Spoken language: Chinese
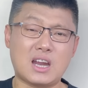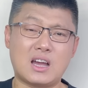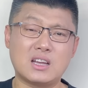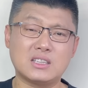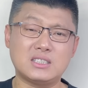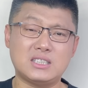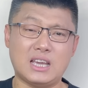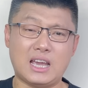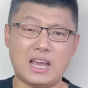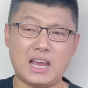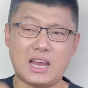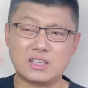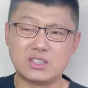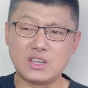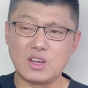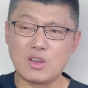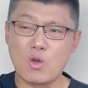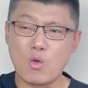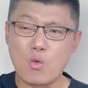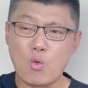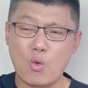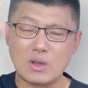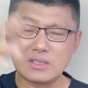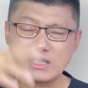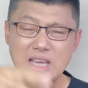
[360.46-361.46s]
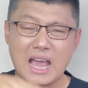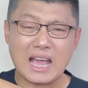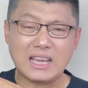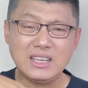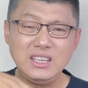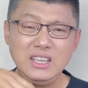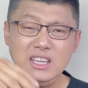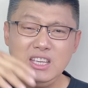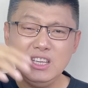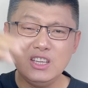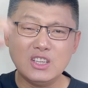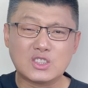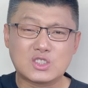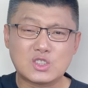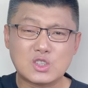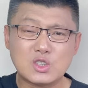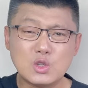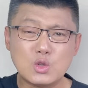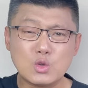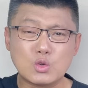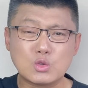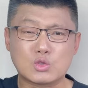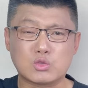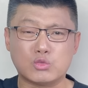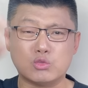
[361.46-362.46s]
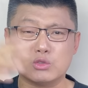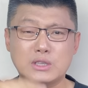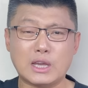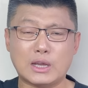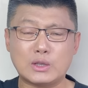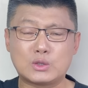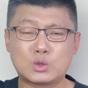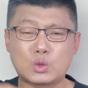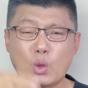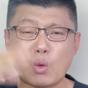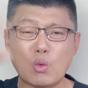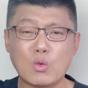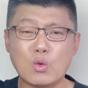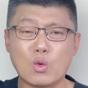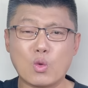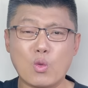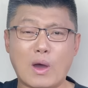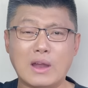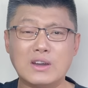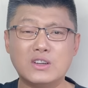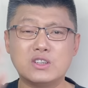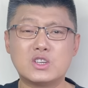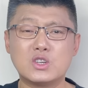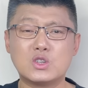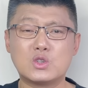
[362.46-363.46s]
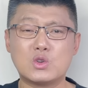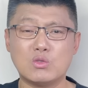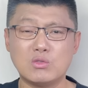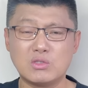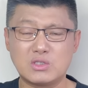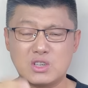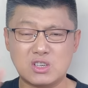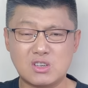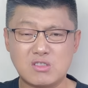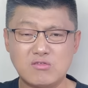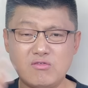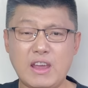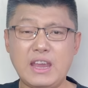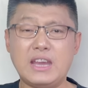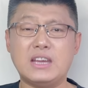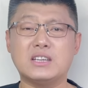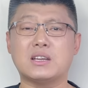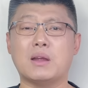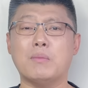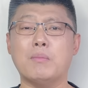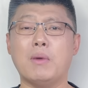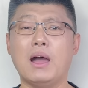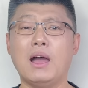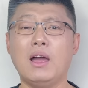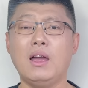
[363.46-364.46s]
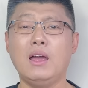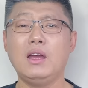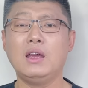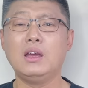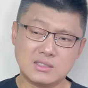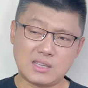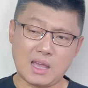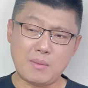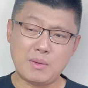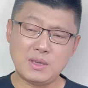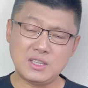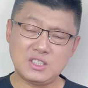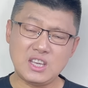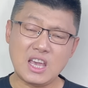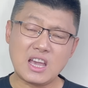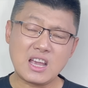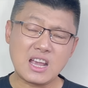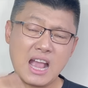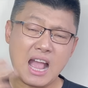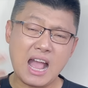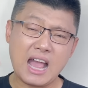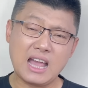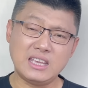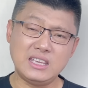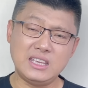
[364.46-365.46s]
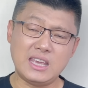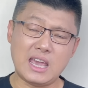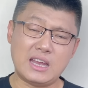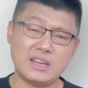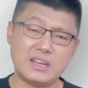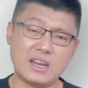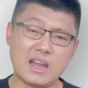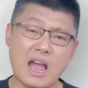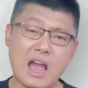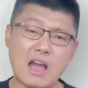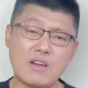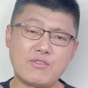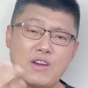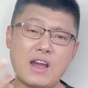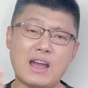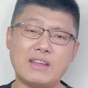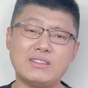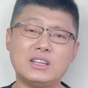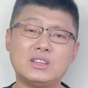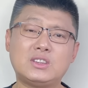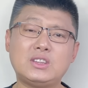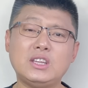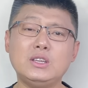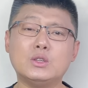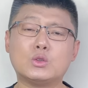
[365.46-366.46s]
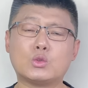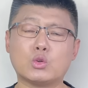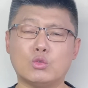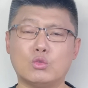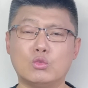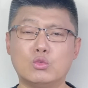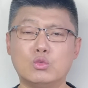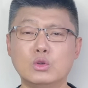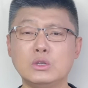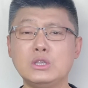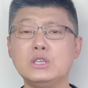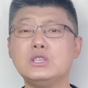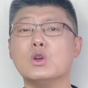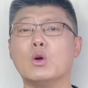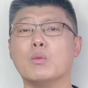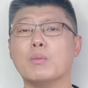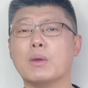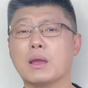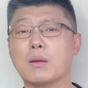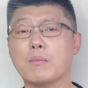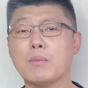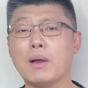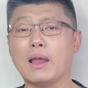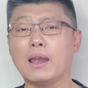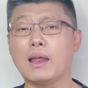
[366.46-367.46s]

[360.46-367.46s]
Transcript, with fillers: 长起来，这个国家一直就处在动乱之中，这是为什么？咱们先看一眼这个阿富汗的地图，你就明白